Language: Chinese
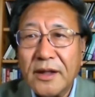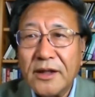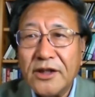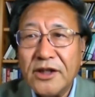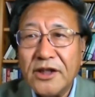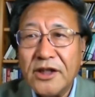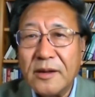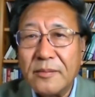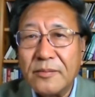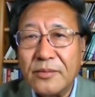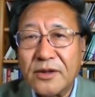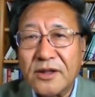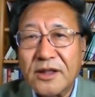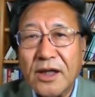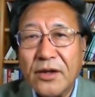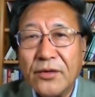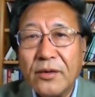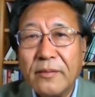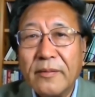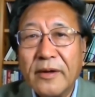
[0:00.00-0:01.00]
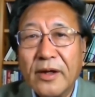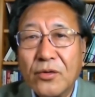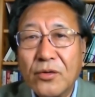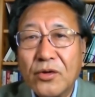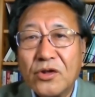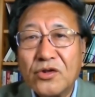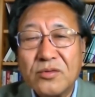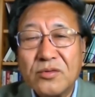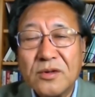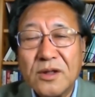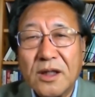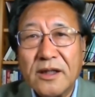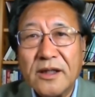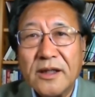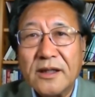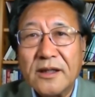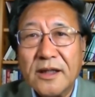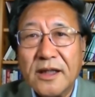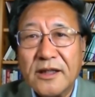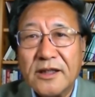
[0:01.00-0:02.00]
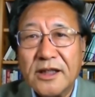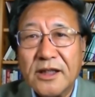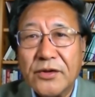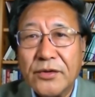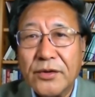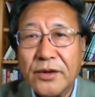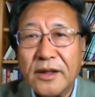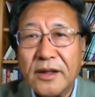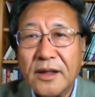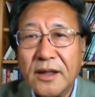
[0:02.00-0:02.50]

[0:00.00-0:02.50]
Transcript: 进一步参与美国主导的印太战略，